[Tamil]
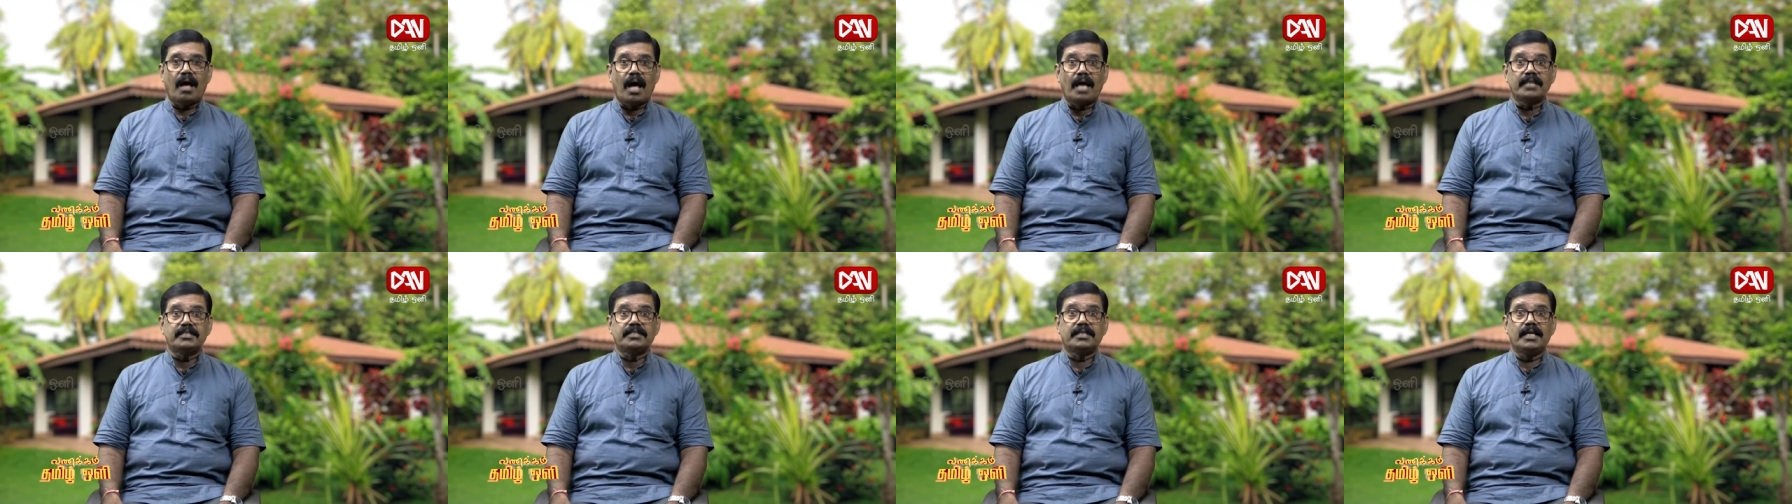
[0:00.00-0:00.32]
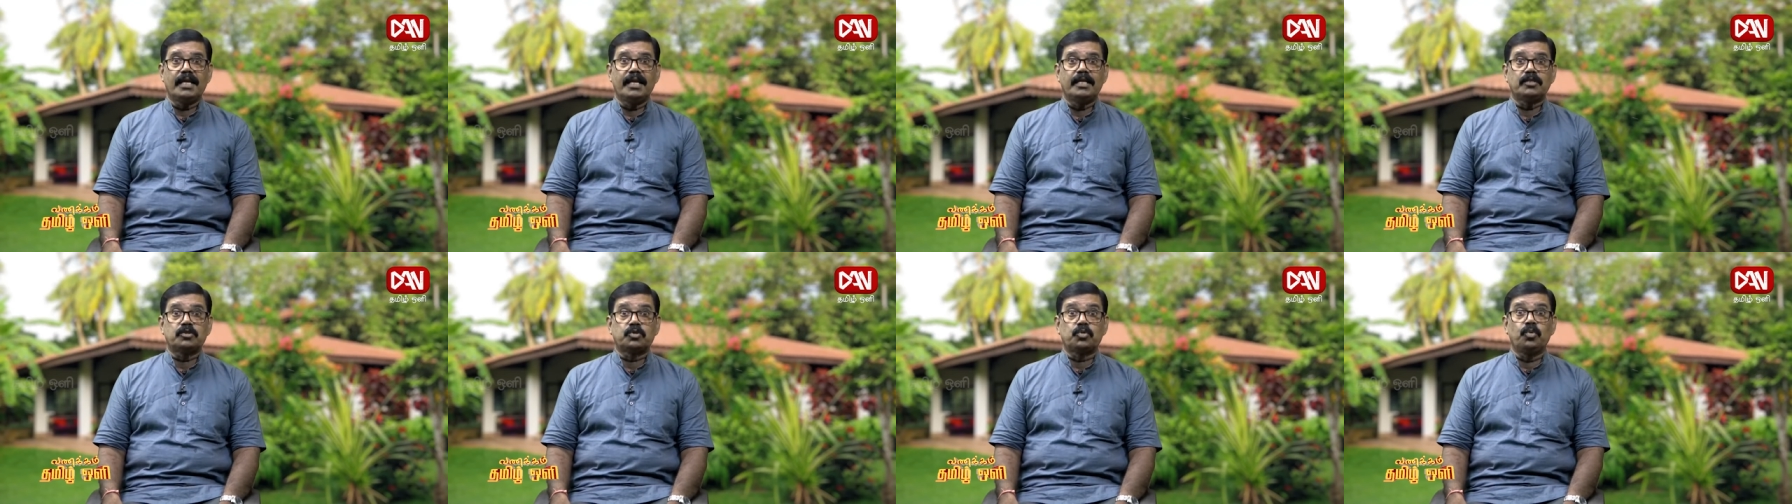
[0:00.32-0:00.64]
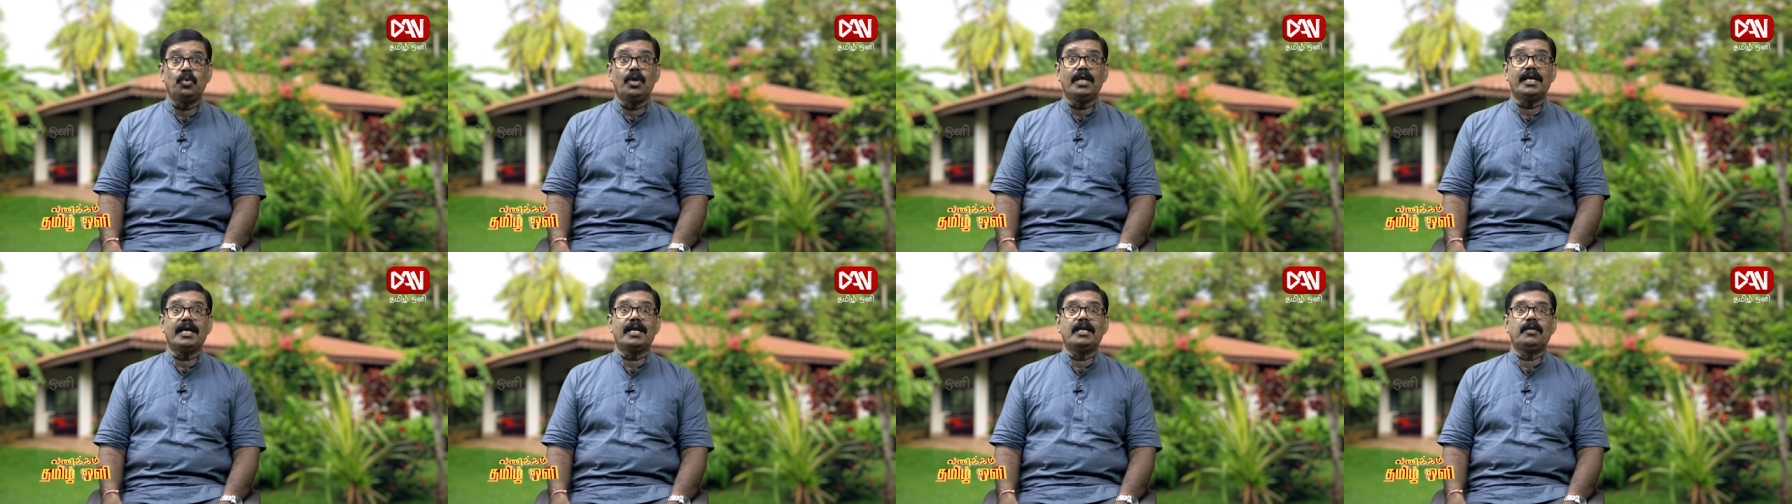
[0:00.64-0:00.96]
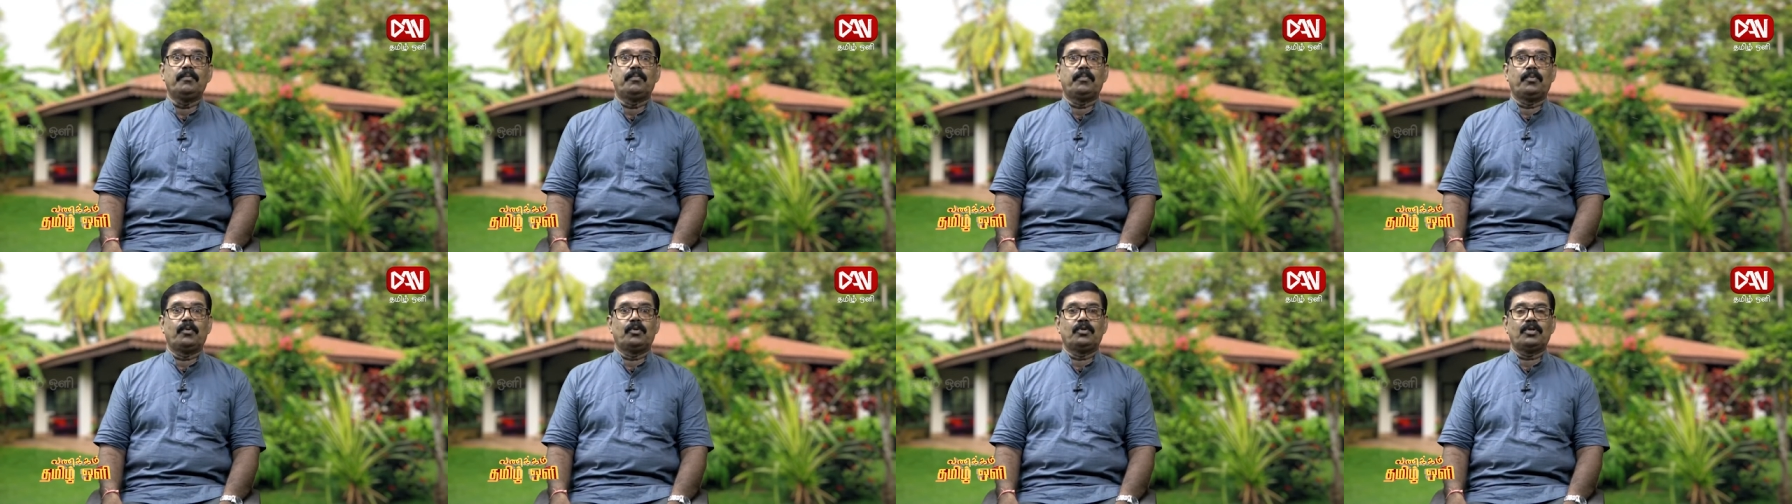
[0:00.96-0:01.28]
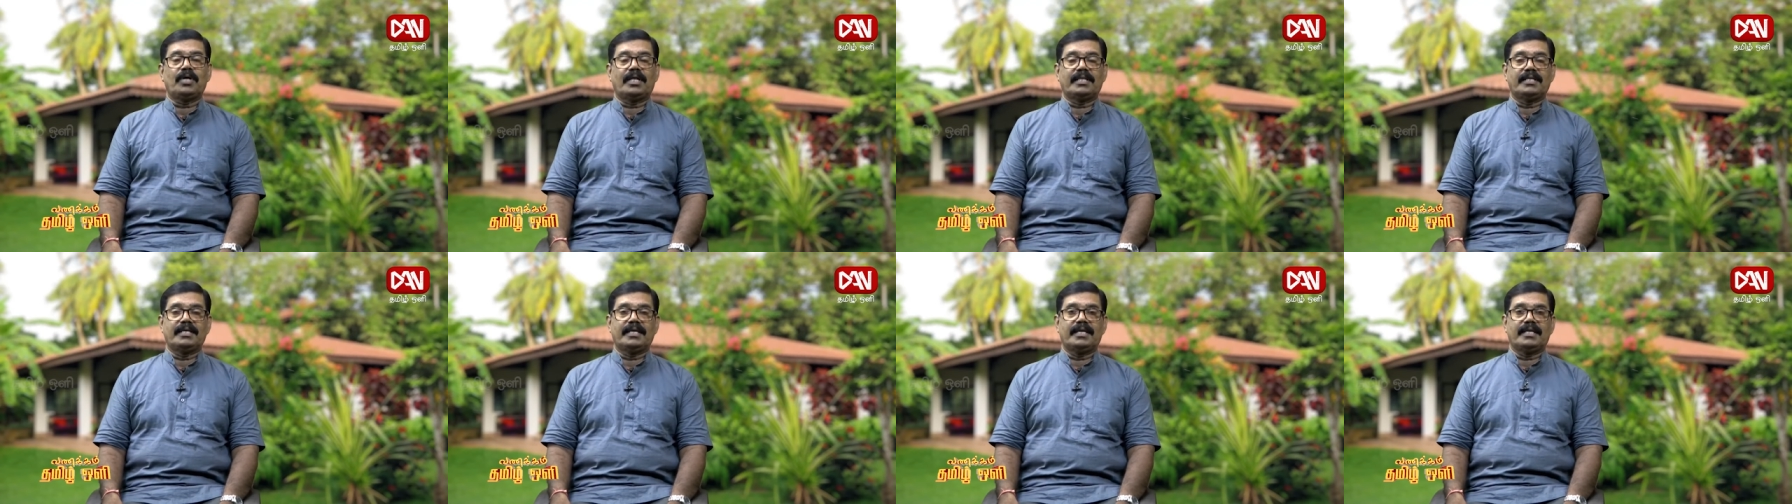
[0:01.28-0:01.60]
ஆற்றிலே சுழிகள்
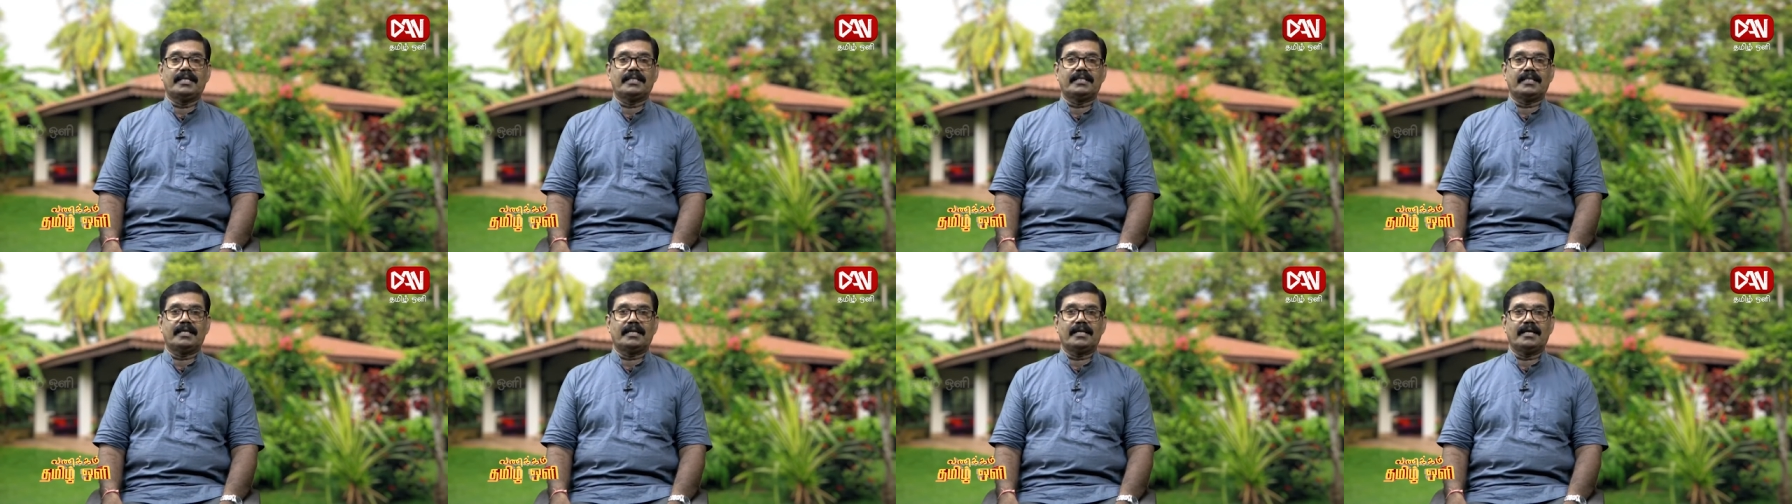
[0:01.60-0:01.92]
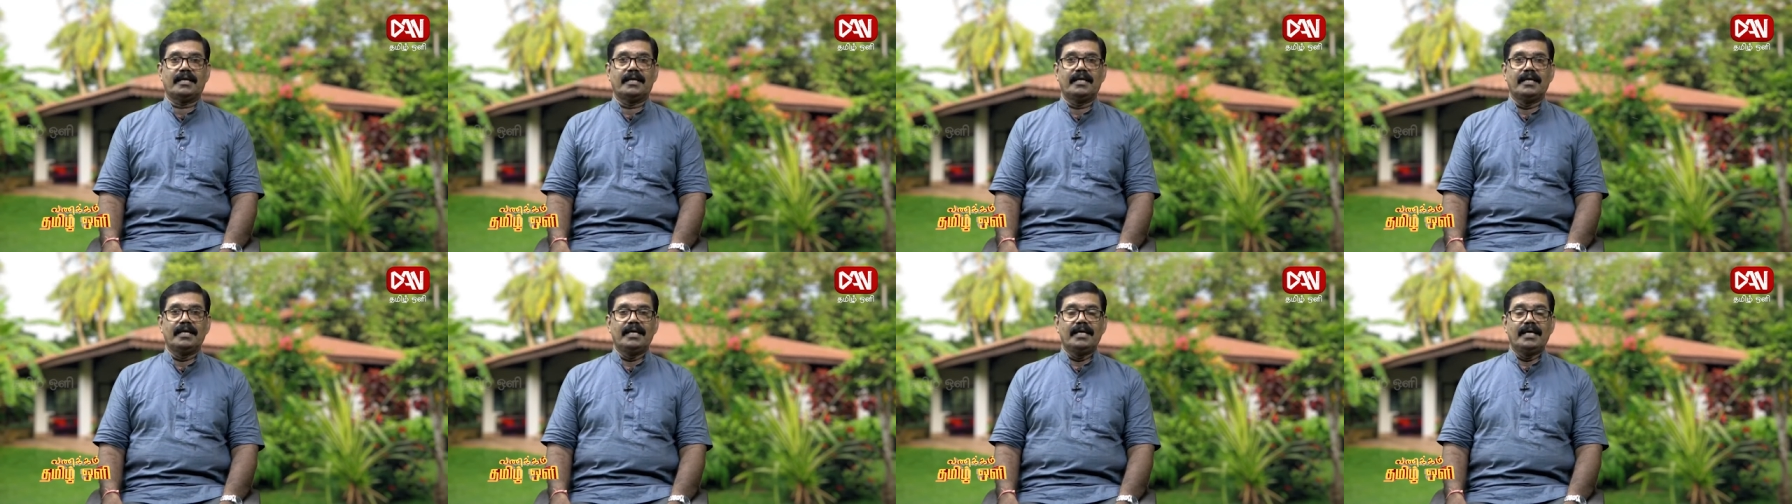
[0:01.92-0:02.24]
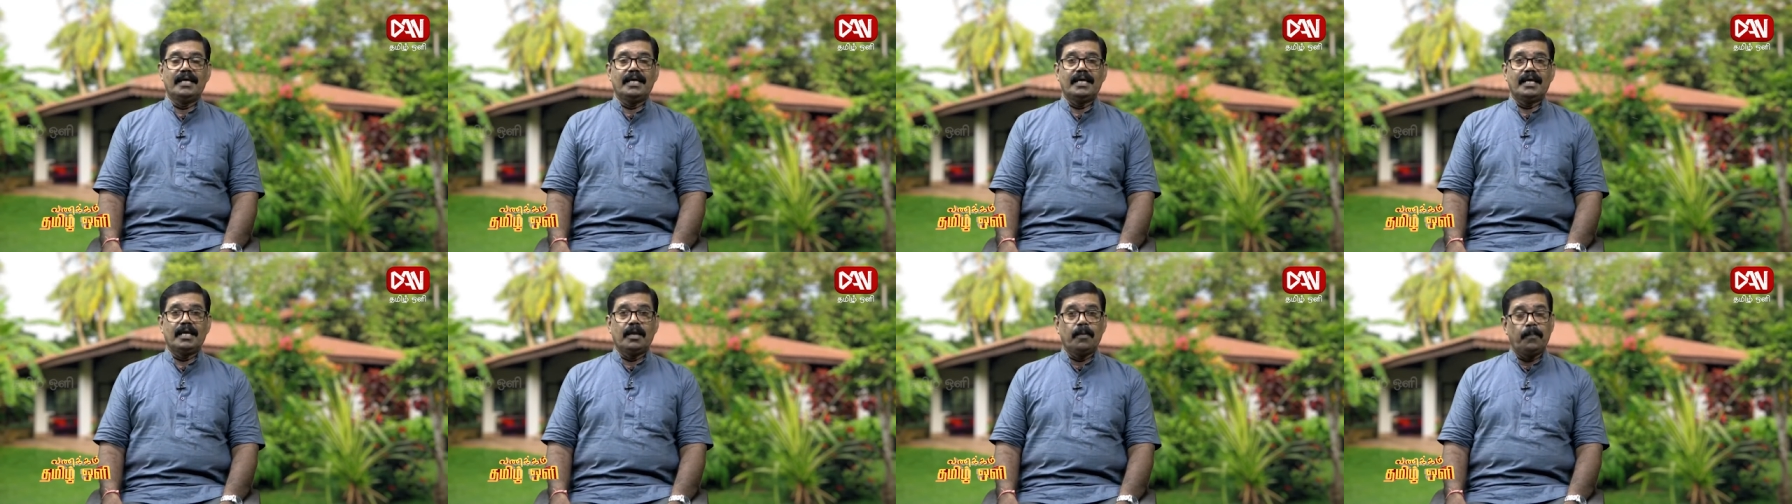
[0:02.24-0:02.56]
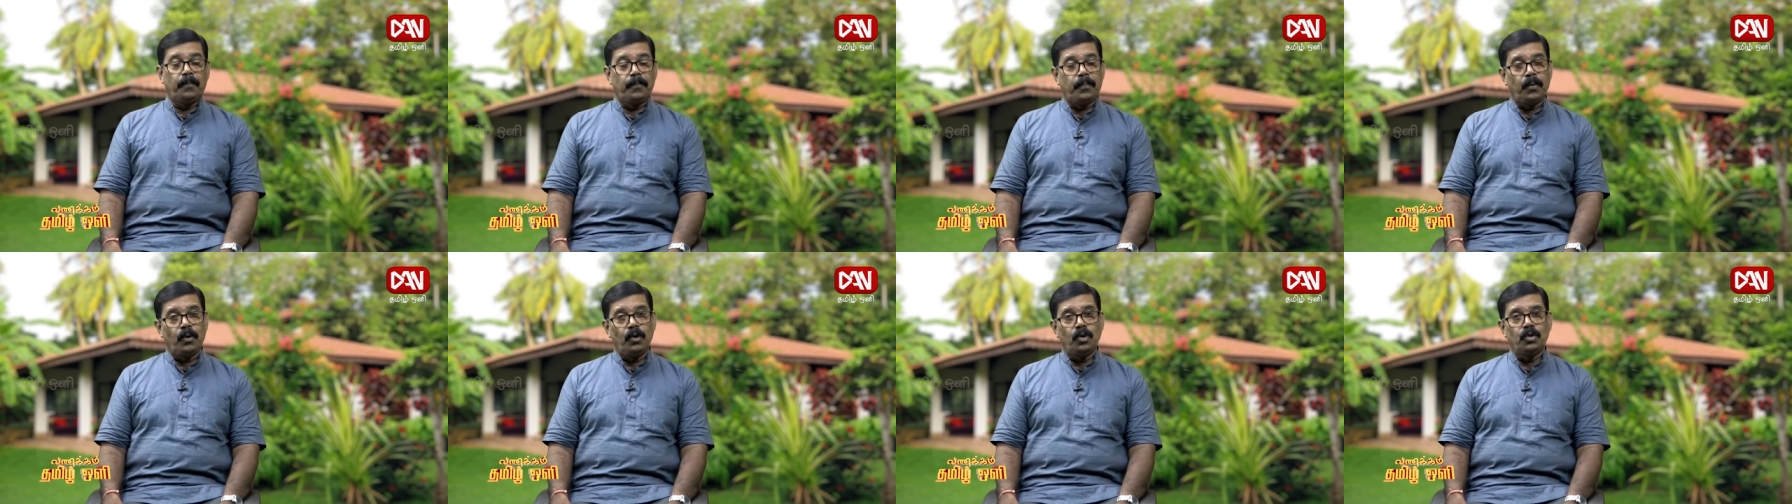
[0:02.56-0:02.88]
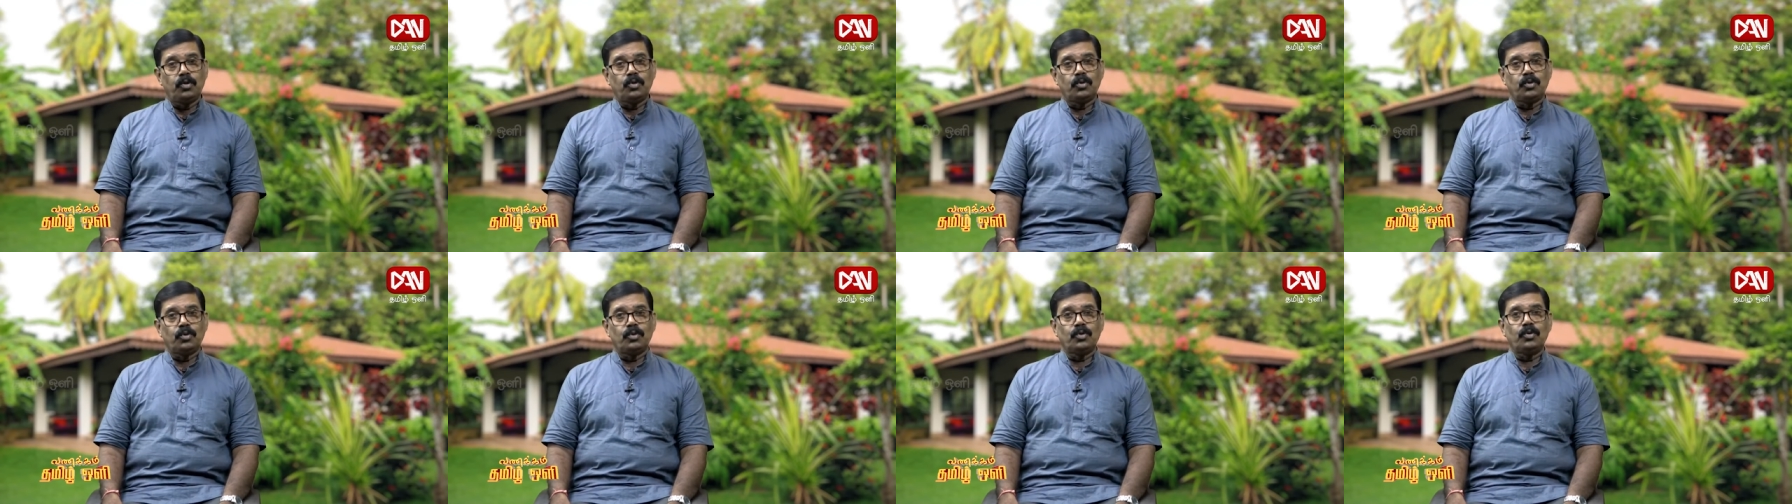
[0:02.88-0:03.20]
இப்பொழுது அதிகரித்தன
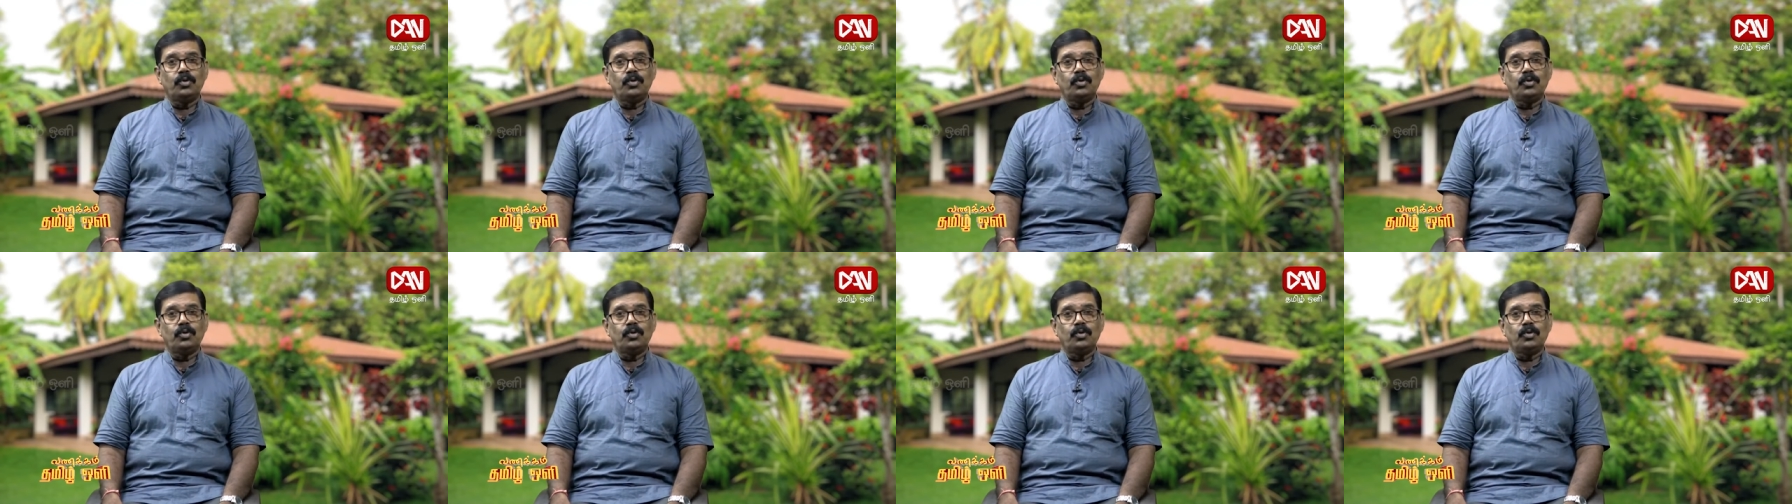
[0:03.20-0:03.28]
இப்பொழுது